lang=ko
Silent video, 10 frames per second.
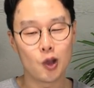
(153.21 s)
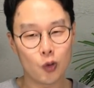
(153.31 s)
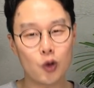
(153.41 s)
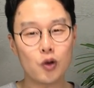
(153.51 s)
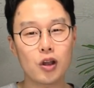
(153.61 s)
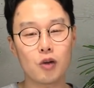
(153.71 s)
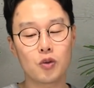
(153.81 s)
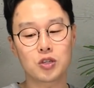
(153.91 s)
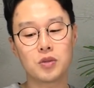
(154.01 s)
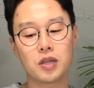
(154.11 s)
그런 거라고
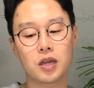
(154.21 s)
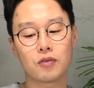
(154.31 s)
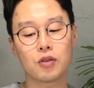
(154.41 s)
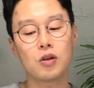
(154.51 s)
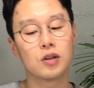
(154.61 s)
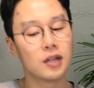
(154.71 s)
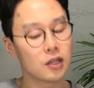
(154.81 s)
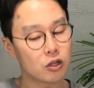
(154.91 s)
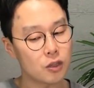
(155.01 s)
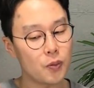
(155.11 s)
보시면 되겠고요.
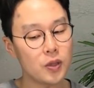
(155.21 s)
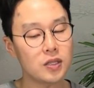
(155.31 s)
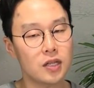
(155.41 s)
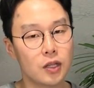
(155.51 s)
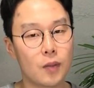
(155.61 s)
여기서 포인트 하나